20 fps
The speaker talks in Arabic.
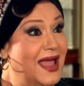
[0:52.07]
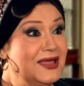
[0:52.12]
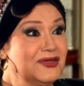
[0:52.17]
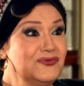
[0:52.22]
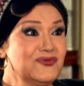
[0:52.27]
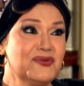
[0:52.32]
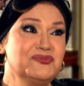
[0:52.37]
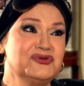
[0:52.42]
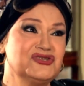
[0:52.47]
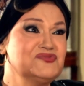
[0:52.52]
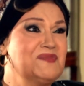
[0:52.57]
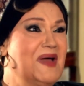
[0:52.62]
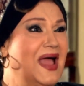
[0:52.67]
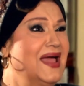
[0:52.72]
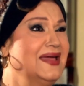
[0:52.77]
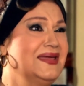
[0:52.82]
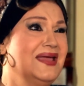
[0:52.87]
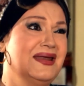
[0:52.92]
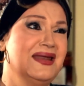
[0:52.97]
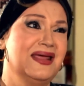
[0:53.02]
ايوه مش
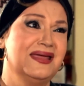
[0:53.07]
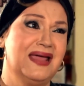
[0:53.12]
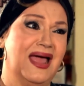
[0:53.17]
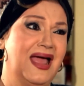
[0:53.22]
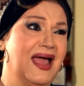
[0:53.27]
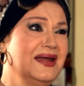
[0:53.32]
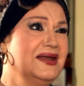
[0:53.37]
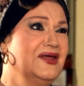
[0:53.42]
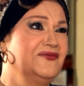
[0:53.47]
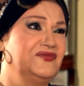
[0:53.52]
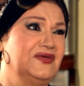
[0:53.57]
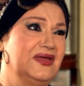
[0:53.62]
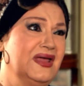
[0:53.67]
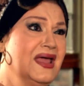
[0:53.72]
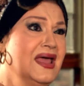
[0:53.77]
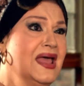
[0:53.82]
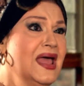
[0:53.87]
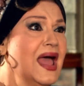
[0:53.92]
معايا انا يا حنفي